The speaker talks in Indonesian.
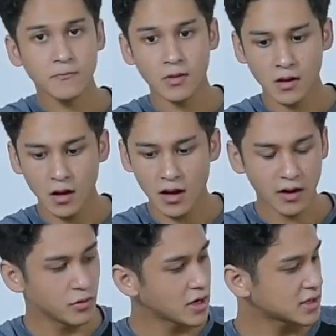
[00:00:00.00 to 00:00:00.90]
menarik
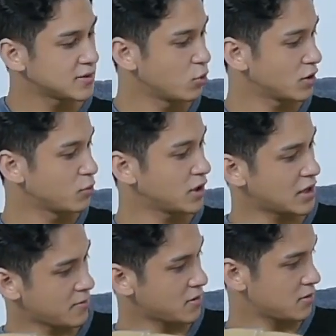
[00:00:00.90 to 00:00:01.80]
bagi para
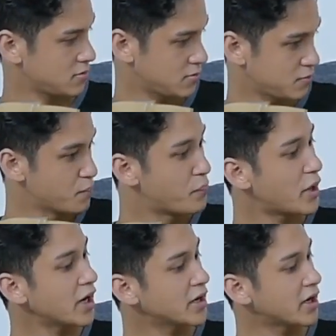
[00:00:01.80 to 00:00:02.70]
penggemarnya.
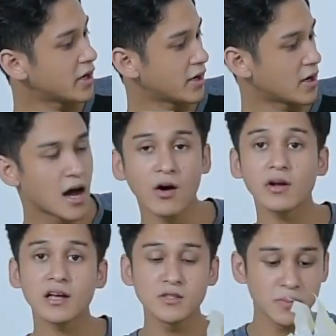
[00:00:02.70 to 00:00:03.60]
Bahkan meski
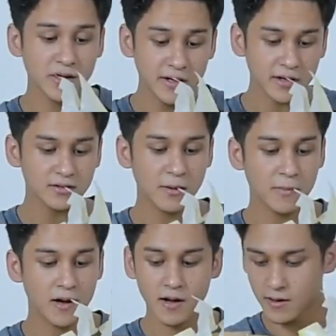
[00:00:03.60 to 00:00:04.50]
sinetron ini baru,
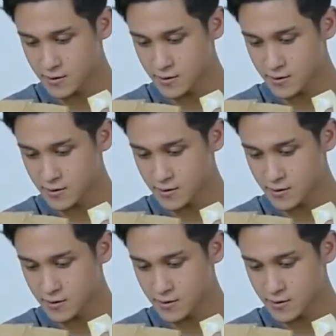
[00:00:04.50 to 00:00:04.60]
namun